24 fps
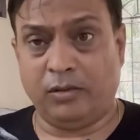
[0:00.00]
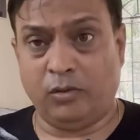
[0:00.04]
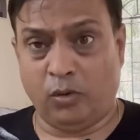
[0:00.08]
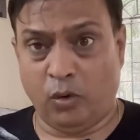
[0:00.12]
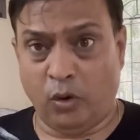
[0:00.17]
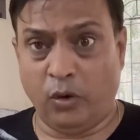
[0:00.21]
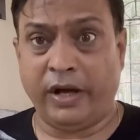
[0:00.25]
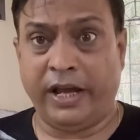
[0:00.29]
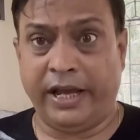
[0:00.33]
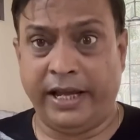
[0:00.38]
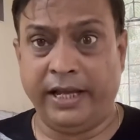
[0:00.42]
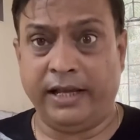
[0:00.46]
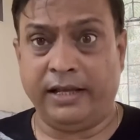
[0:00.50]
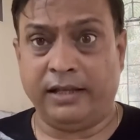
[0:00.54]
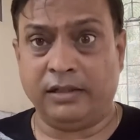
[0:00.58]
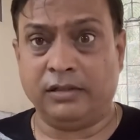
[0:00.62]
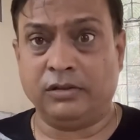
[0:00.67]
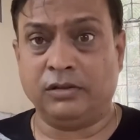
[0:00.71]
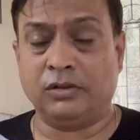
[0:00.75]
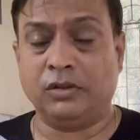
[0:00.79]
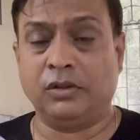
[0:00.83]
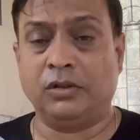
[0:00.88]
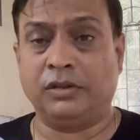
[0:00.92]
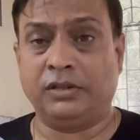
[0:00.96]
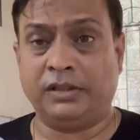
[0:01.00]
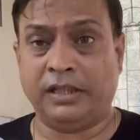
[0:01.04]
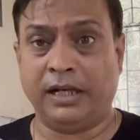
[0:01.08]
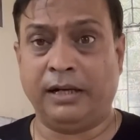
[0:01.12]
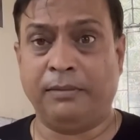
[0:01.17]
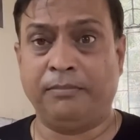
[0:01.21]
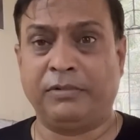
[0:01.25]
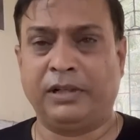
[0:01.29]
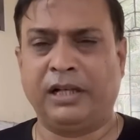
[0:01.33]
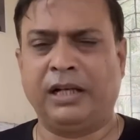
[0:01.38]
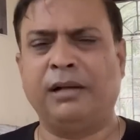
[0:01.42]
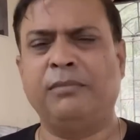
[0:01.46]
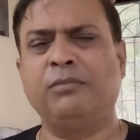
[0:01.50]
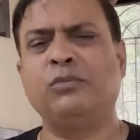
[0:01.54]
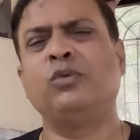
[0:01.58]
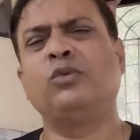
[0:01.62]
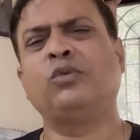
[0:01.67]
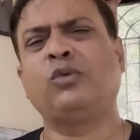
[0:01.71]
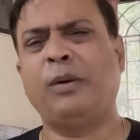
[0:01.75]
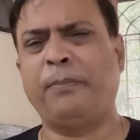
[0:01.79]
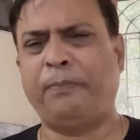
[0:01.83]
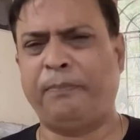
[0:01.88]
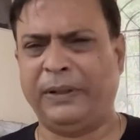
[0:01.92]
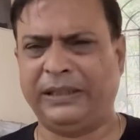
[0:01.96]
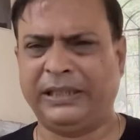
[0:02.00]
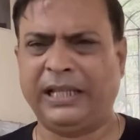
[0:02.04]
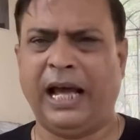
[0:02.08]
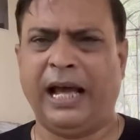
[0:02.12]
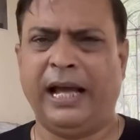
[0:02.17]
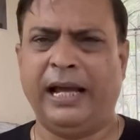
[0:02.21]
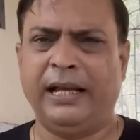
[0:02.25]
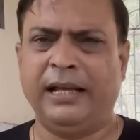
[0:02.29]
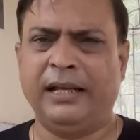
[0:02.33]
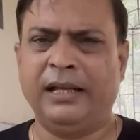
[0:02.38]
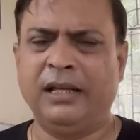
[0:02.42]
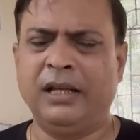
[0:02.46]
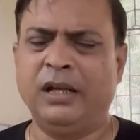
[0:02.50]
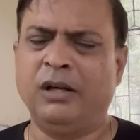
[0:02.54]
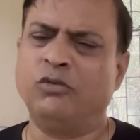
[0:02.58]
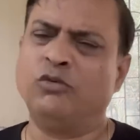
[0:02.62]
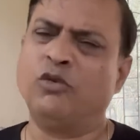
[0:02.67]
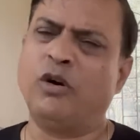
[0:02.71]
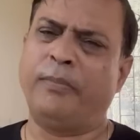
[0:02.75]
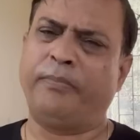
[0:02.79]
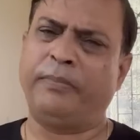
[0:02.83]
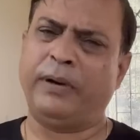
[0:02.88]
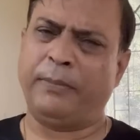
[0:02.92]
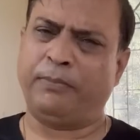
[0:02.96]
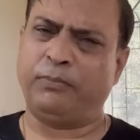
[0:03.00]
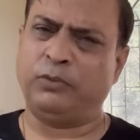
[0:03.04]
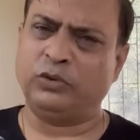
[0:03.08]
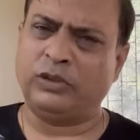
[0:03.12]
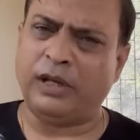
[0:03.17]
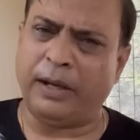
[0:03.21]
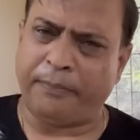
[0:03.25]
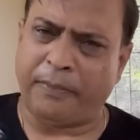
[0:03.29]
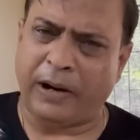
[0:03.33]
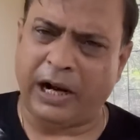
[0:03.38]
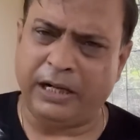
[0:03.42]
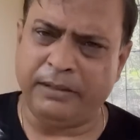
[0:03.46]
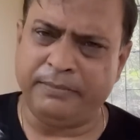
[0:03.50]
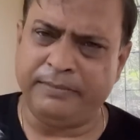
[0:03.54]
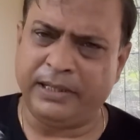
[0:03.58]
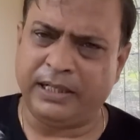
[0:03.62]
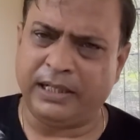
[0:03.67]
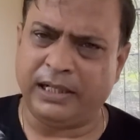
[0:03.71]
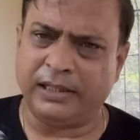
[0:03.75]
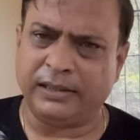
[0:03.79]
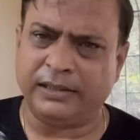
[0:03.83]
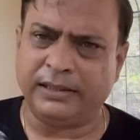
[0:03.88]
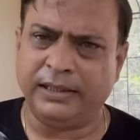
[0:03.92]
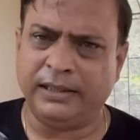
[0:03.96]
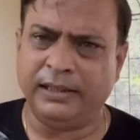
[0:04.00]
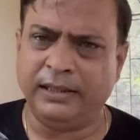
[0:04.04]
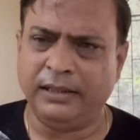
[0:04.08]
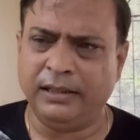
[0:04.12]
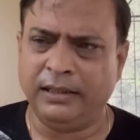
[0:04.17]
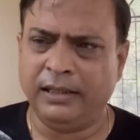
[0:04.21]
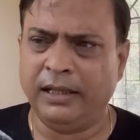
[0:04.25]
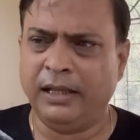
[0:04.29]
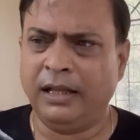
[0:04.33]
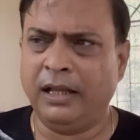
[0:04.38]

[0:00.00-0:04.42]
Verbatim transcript: लोग हैं जो धर्म कर्म उनको पता है वो अपना पूजा पाठ भी करते हैं